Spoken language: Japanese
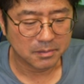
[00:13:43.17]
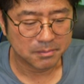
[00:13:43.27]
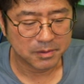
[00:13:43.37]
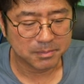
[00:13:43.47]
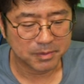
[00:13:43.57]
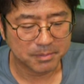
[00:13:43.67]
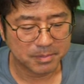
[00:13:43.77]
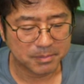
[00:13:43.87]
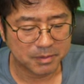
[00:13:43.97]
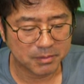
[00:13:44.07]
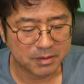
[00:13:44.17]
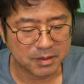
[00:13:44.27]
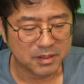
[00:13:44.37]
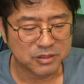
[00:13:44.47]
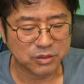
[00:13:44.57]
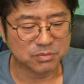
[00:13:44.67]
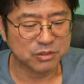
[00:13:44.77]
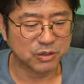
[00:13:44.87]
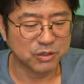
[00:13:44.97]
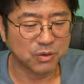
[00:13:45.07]
ピッピッピッピッ。ちょっと
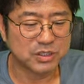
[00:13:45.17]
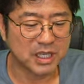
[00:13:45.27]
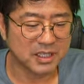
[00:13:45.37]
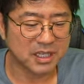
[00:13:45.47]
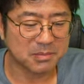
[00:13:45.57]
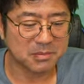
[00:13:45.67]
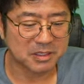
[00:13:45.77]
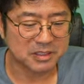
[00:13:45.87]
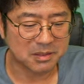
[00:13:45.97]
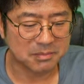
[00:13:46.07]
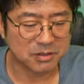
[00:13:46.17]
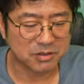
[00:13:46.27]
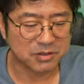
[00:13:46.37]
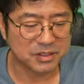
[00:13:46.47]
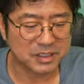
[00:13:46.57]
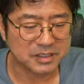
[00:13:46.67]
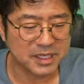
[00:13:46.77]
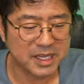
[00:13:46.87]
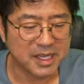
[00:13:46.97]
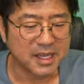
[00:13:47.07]
緑を抑えてみました。緑をです
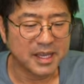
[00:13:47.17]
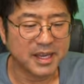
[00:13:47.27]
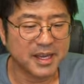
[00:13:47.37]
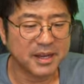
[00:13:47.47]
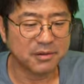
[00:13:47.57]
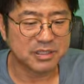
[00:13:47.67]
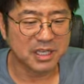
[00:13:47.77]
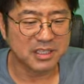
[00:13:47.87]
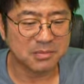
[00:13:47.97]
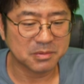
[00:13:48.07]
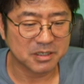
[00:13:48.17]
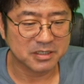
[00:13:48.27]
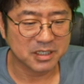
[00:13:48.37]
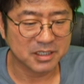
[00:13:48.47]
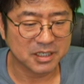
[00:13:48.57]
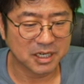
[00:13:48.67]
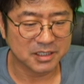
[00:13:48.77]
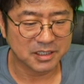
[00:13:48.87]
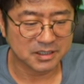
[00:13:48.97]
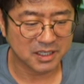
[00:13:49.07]
ね、えー、抑えてみました。いか
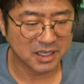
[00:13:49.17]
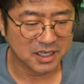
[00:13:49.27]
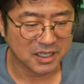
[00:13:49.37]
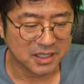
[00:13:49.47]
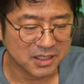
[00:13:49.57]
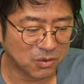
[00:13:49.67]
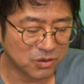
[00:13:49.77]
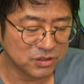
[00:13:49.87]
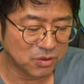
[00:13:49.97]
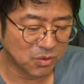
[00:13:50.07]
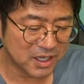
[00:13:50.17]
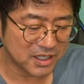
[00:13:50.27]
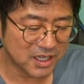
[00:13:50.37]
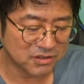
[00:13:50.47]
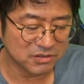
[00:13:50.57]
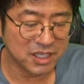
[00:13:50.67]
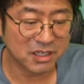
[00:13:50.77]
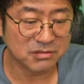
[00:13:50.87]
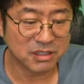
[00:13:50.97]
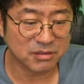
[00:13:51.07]
がですかでこういうこう脇役に
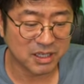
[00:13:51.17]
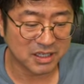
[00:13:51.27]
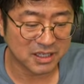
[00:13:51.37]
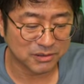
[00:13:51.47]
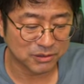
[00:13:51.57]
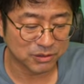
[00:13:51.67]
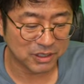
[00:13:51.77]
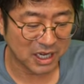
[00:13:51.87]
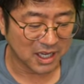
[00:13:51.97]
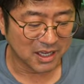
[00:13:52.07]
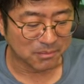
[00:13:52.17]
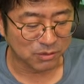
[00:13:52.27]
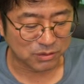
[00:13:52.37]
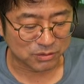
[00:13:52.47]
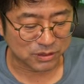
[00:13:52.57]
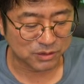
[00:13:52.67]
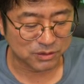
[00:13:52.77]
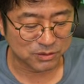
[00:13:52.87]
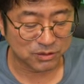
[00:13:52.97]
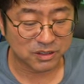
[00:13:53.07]
ある程度なってくるようなものって
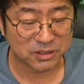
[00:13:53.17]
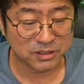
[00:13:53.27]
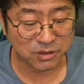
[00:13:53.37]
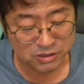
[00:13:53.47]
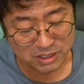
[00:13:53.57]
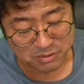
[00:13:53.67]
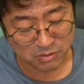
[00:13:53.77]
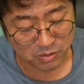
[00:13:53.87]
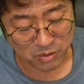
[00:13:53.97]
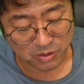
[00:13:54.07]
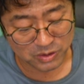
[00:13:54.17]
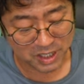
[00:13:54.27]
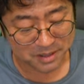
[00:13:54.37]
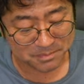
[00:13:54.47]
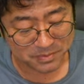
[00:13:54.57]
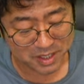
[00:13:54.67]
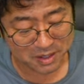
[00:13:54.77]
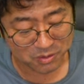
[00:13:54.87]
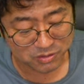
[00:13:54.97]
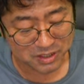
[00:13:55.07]
いうのをどうしてもこうね
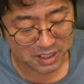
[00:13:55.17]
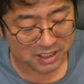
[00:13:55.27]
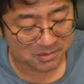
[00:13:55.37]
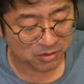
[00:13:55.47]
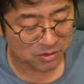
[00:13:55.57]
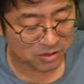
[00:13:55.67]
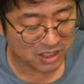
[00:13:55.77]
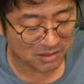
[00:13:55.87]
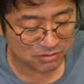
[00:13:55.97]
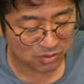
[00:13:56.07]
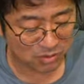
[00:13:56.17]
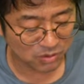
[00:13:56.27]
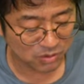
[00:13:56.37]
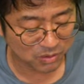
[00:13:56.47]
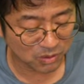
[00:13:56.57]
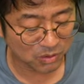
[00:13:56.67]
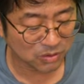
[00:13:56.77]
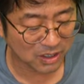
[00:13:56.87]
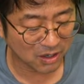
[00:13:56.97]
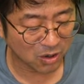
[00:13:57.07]
でこの中でも多分ここのところ
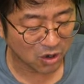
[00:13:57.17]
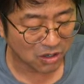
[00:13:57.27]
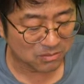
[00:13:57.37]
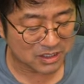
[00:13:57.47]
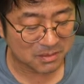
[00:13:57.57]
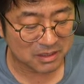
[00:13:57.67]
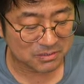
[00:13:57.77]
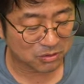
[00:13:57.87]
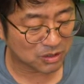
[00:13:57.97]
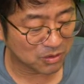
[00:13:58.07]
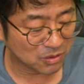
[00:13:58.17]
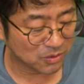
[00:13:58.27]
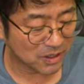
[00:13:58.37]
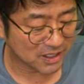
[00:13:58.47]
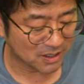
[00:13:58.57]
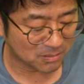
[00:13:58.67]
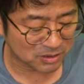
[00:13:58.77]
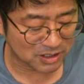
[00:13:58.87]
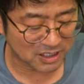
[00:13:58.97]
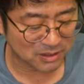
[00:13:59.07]
とかを見せ場に持ってこようかな
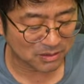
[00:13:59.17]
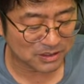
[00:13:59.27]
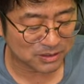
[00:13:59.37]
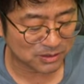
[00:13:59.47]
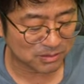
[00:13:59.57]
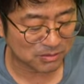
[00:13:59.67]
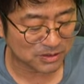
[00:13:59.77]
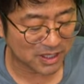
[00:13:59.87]
思ってたりとかすると思うん